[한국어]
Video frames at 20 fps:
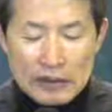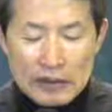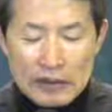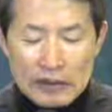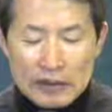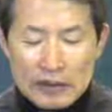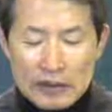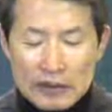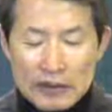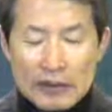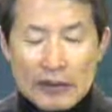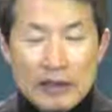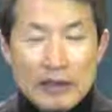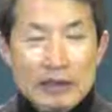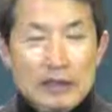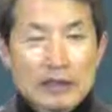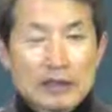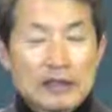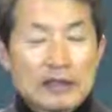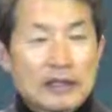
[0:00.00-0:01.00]
어,
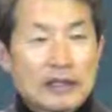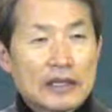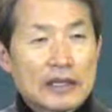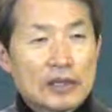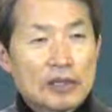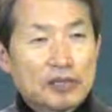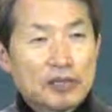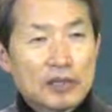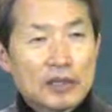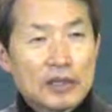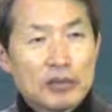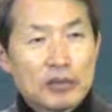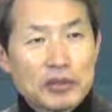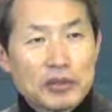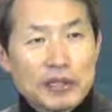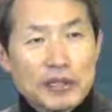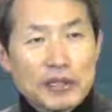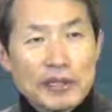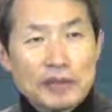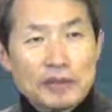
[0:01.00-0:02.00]
근데 사람
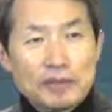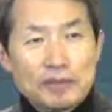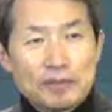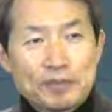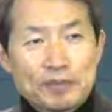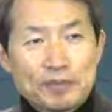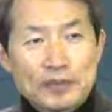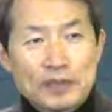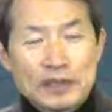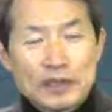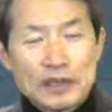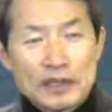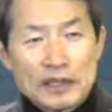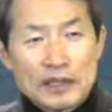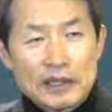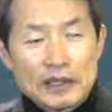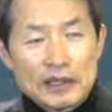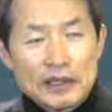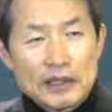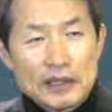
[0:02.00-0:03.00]
피부에
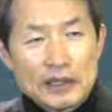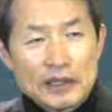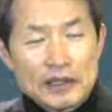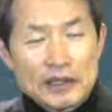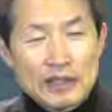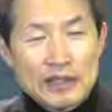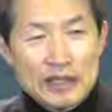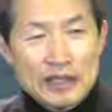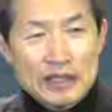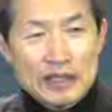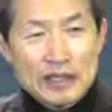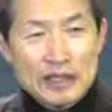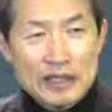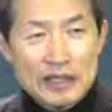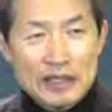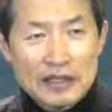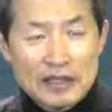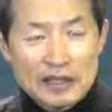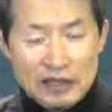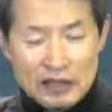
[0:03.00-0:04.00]
이제 그런 현상이
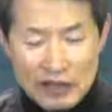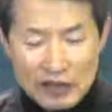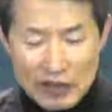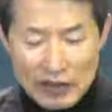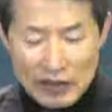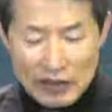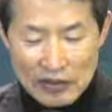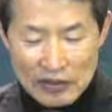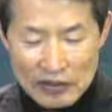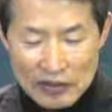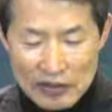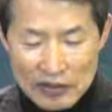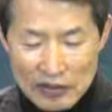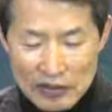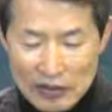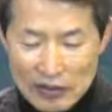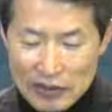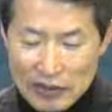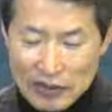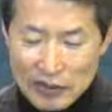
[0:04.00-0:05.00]
생기는 거,
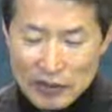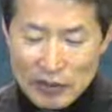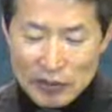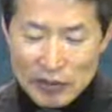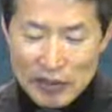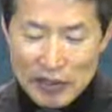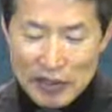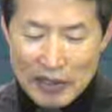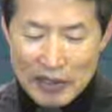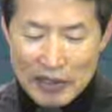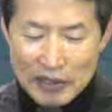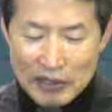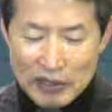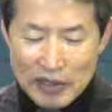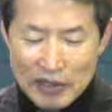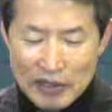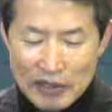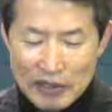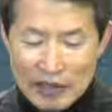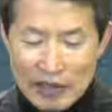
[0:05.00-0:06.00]
그거는 좀 이해가
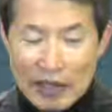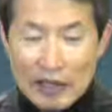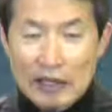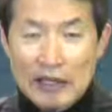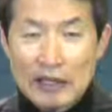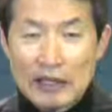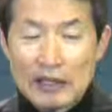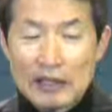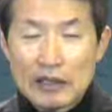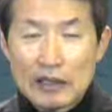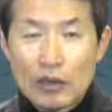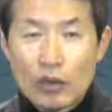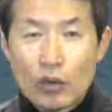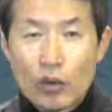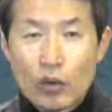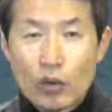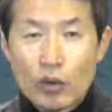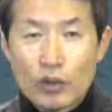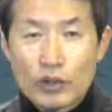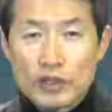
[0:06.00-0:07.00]
되는데,
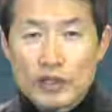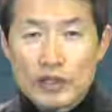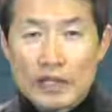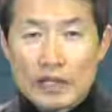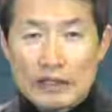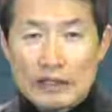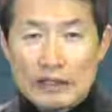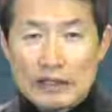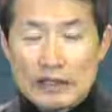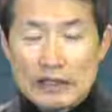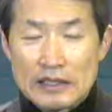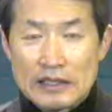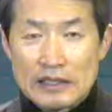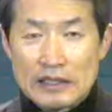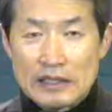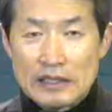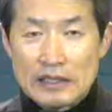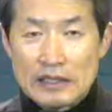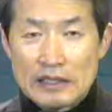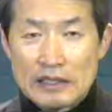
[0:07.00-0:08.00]

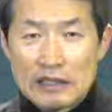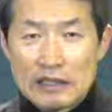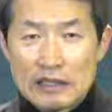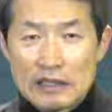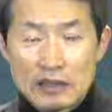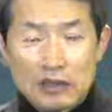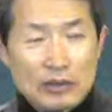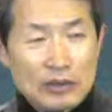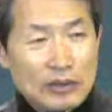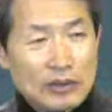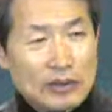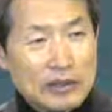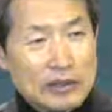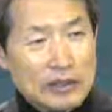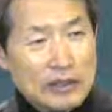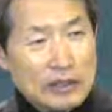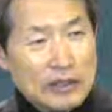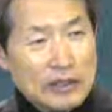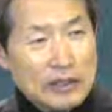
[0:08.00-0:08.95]
옷이라든지 또는